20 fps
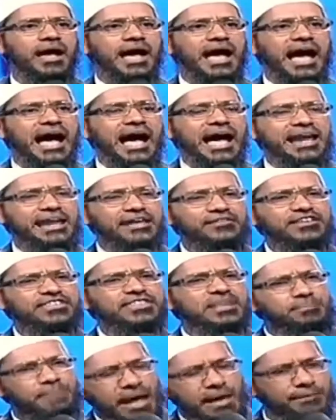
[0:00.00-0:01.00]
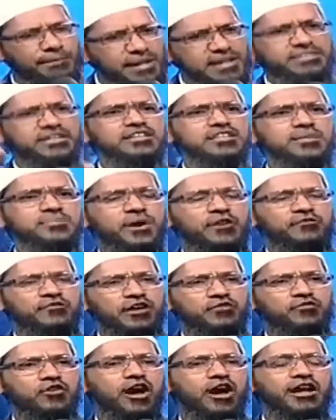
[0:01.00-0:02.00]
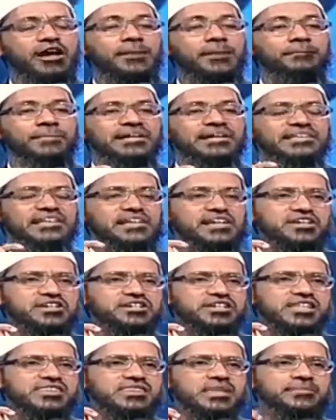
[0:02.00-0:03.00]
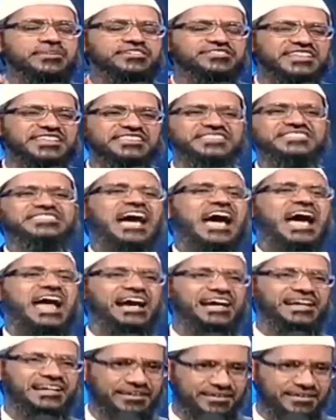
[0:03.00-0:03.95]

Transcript: আর বাইবেলও বলছে তিনি ঈশ্বরের নবী কিন্তু খ্রিস্টানরা এটা ভুল